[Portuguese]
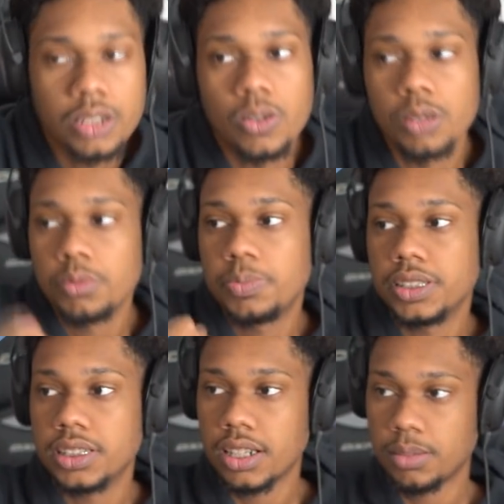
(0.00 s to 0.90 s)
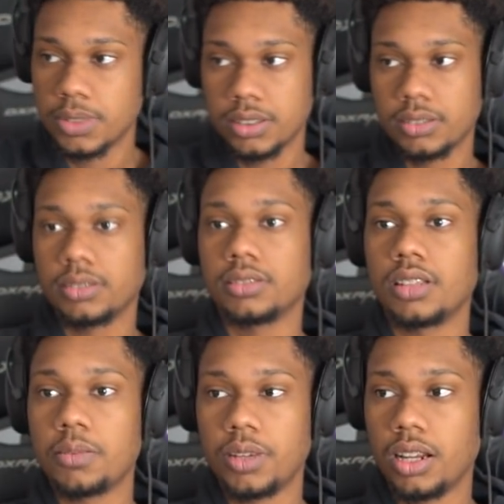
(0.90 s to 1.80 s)
eu amo pescar, mano.
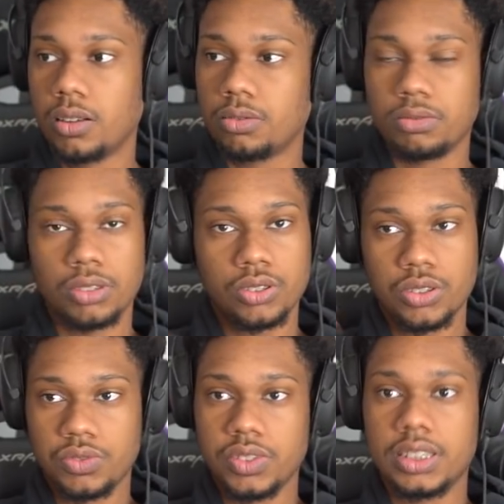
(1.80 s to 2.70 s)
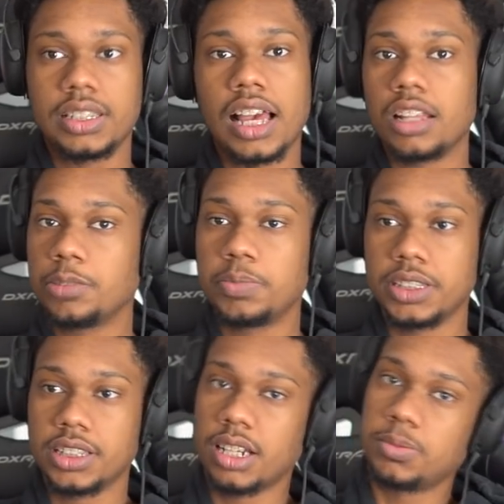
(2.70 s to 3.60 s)
Na moral, eu sou viciado em
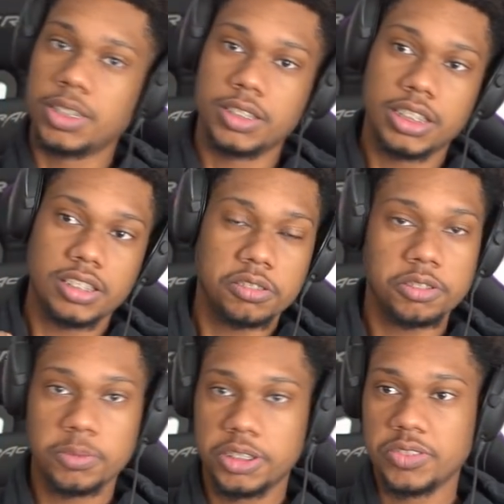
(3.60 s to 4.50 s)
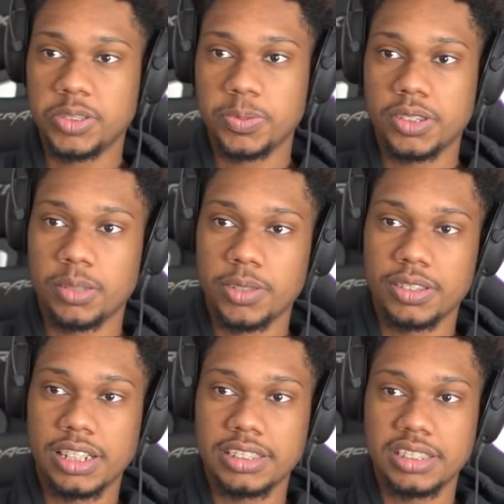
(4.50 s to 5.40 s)
pescar, mano. Esse é um dos motivos por também eu
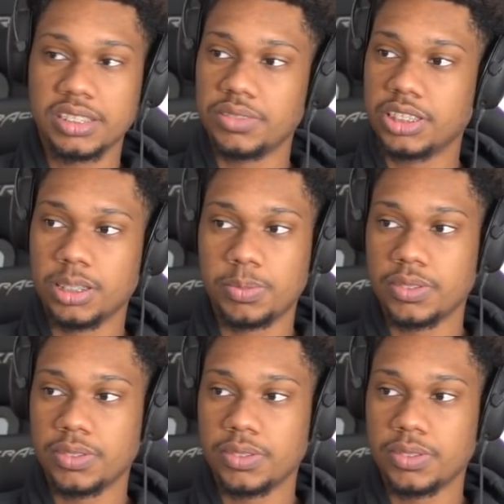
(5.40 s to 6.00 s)
trazer esse vídeo aqui pra